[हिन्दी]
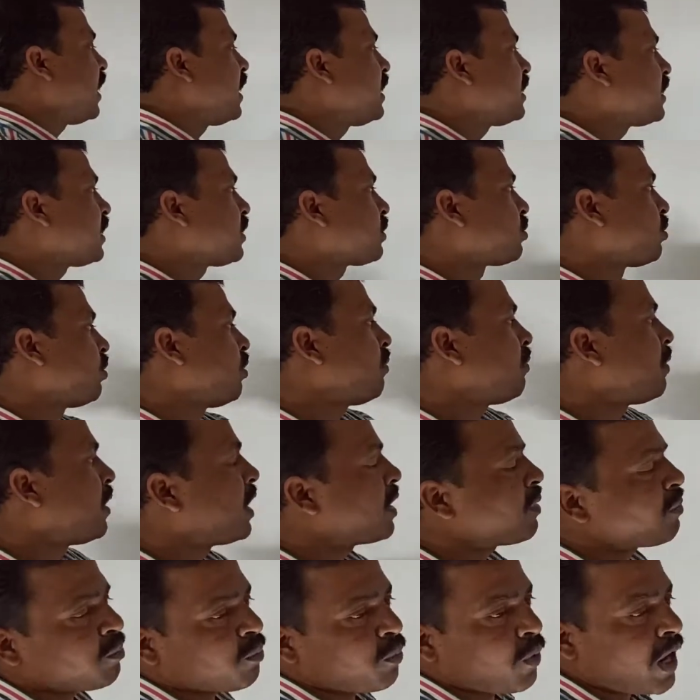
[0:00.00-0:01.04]
लाइन का स्लोप
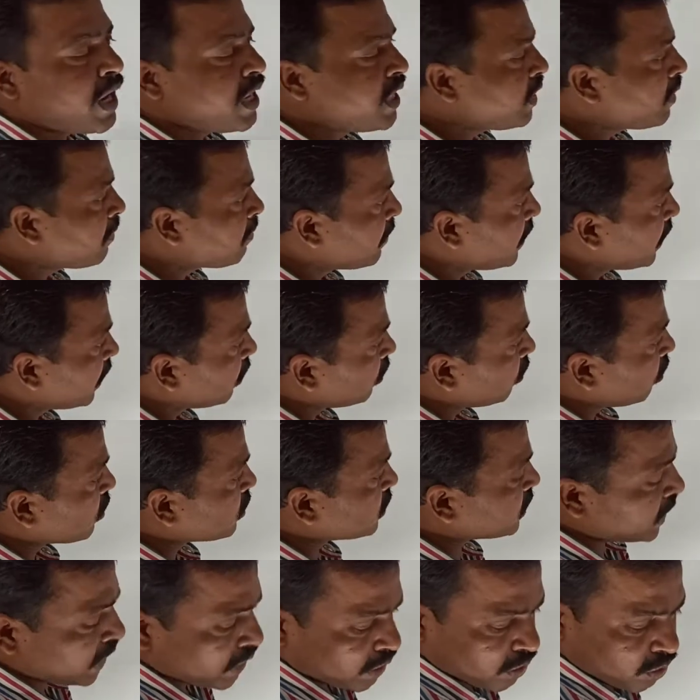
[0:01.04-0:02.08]
हर पॉइंट पे
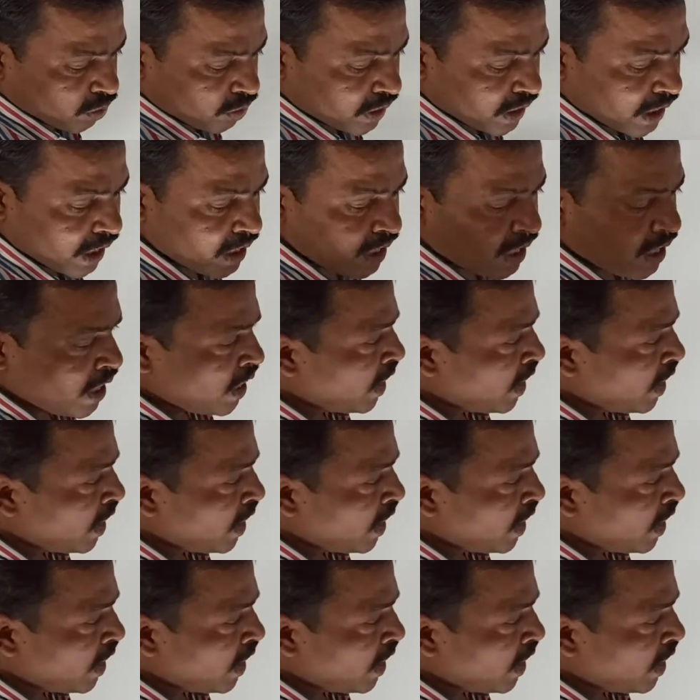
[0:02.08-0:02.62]
कांस्टेंट होगा